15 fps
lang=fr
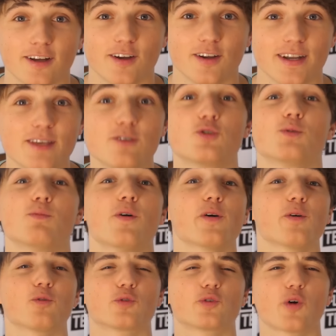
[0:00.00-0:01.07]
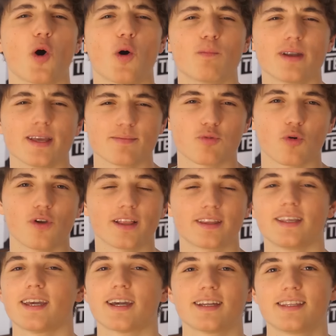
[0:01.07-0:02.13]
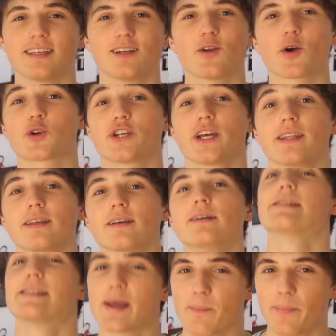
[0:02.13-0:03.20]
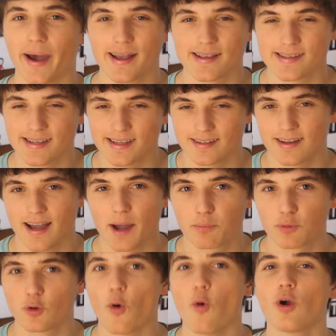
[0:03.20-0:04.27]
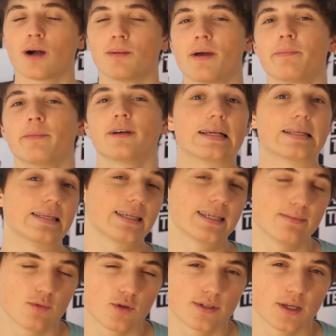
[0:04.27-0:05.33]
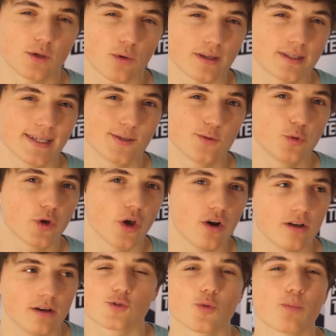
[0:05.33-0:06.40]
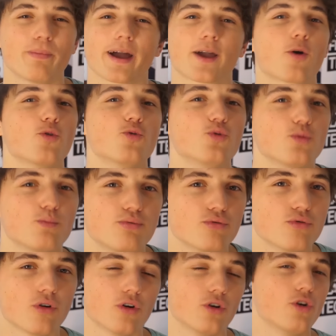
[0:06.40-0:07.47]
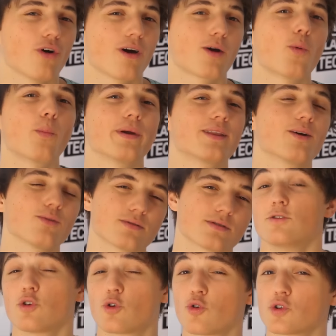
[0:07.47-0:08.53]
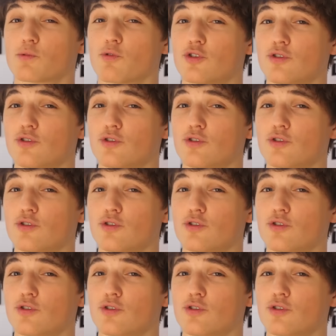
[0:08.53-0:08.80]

Euh, les youtubeurs ont tremblé pour l'intégrité de leur chaîne. Ça me paraissait un peu gros quand même. Les équipes de sécurité de Google sont pas connues pour leur incompétence. Du coup, je me